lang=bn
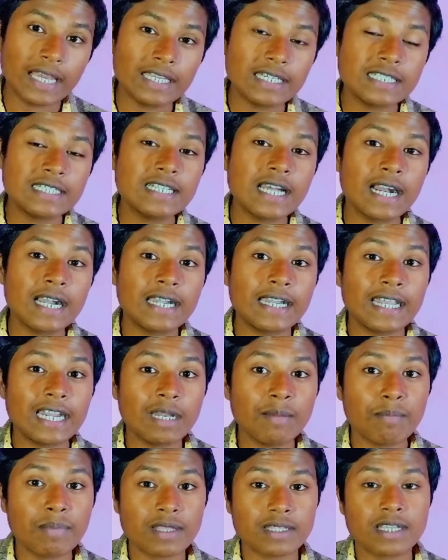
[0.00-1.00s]
এইচডিআর
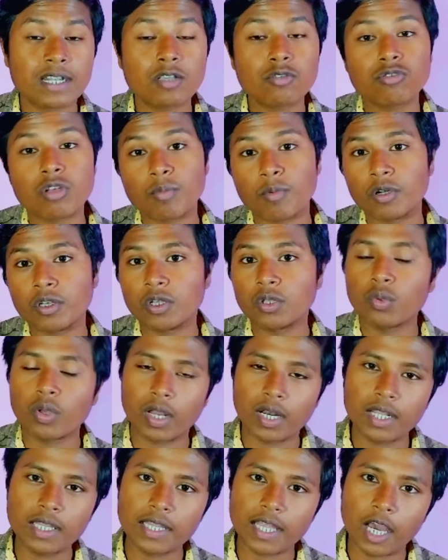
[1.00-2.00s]
টেন প্লাসেরও সাপোর্ট কিন্তু
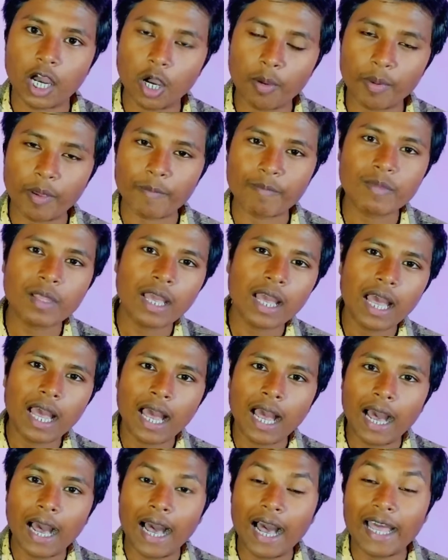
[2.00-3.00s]
এখানে দেওয়া হবে
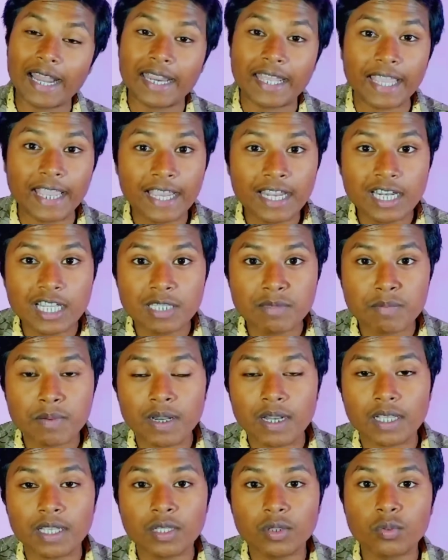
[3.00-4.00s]
আর এই
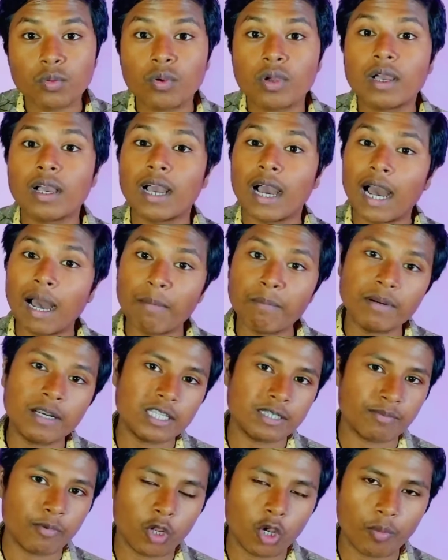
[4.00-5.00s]
ডিসপ্লেটা কিন্তু কাপ
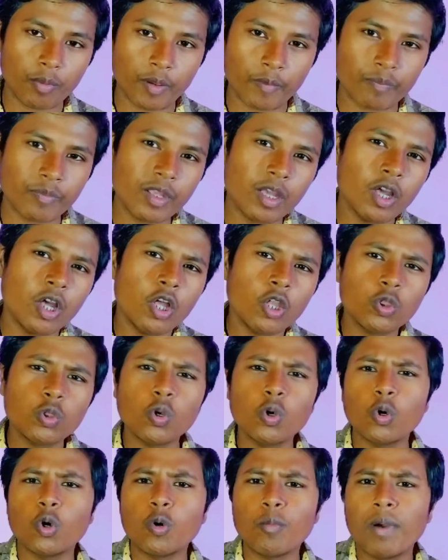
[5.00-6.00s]
ডিসপ্লে হবে
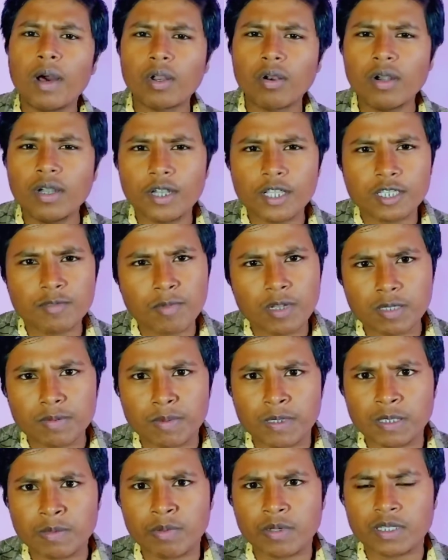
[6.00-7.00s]
তো ওভারঅল ডিসপ্লে
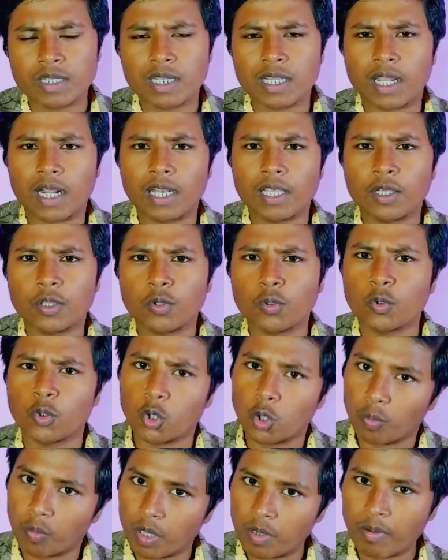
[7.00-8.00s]
স্পেসিফিকেশান এখানে কিন্তু
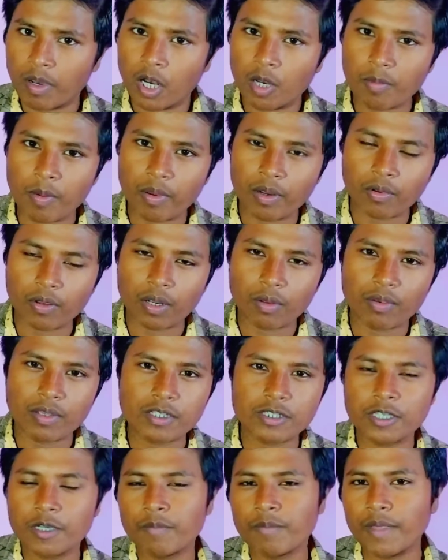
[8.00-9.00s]
খুবই ভালো ব্যবহার করা
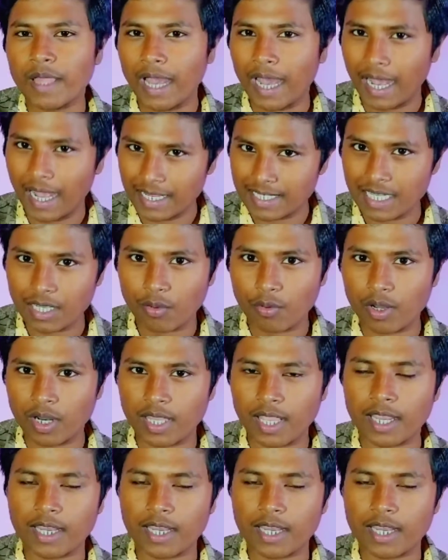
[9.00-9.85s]
হয়েছে আশা করা